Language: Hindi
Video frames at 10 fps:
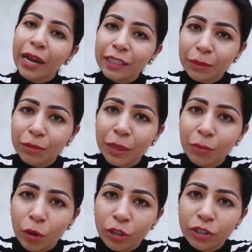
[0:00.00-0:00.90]
एंड सबसे
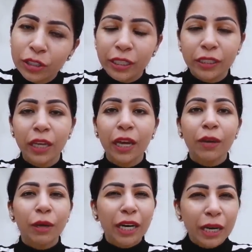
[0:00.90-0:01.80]
इंपॉर्टेंट
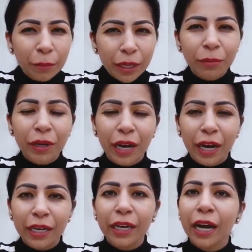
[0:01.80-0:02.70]
चीज़ लिमिट में
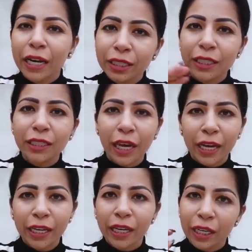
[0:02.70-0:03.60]
खाएंगे हर चीज़
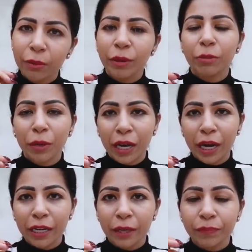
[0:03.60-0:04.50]
खाएंगे लिमिट में
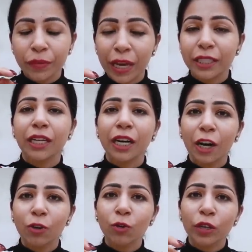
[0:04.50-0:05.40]
खाएंगे ऐसा
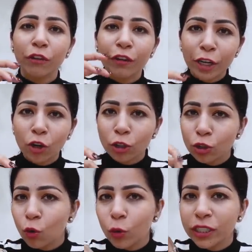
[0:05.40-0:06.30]
ना हो कि वेट
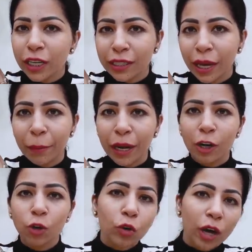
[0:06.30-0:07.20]
लॉस तो हो ही जाता है
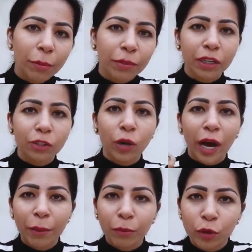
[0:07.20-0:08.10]
हमारा लो काप कर दो
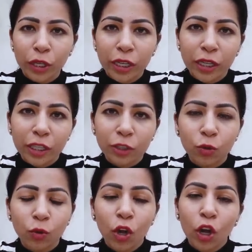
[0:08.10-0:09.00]
हाई प्रोटीन कर
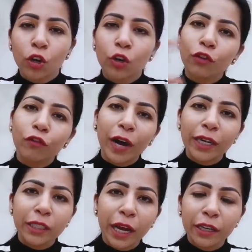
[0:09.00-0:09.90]
दो गुड
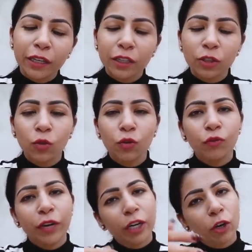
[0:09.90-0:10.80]
फैट्स ऐड कर दो
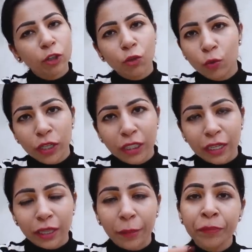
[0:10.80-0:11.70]
वेट लॉस तो हो ही
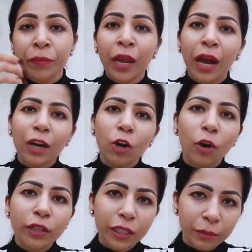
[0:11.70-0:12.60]
जाता है
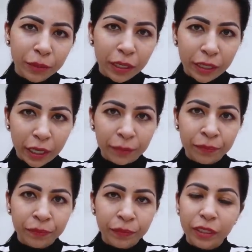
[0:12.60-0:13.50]
लॉन्ग टर्म का क्या
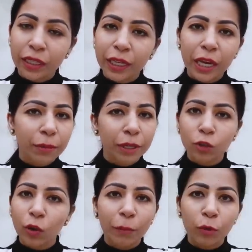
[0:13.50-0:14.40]
ज़िंदगी भर
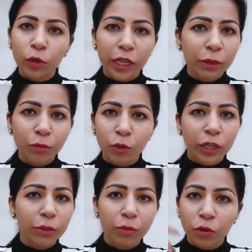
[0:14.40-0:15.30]
तो आप प्रोटीन
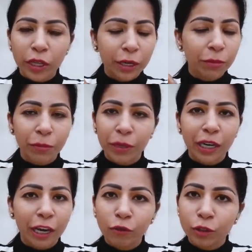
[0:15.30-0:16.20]
प्रोटीन प्रोटीन पे अपनी
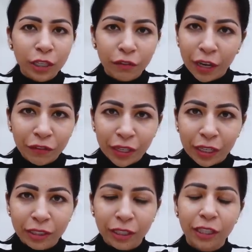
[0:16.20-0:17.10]
लाइफ को सर्वाइव नहीं
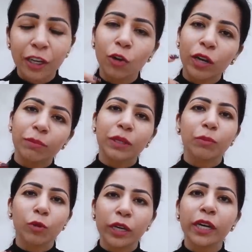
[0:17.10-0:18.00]
कर सकते ना और कब
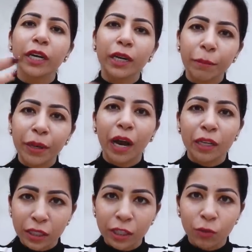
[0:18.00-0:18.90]
तक प्रोटीन के डब्बे
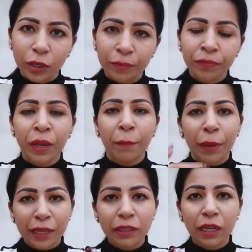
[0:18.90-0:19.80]
खाते रहोगे
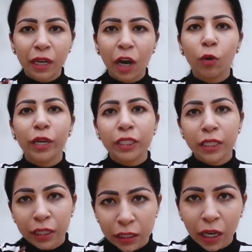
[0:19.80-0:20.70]
पाँच साल खाओगे
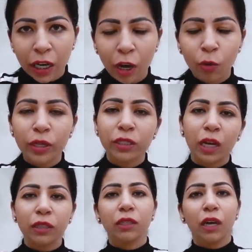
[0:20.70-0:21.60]
छः साल खाओगे
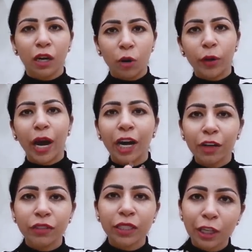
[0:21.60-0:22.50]
सात साल खाओगे
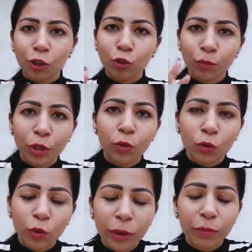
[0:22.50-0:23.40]
आठवें साल तो तुम भी
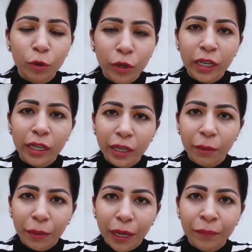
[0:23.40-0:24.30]
रोकोगे प्रोटीन के
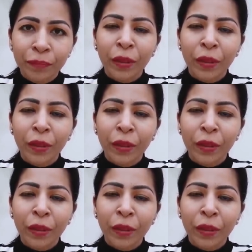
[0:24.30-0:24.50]
डब्बे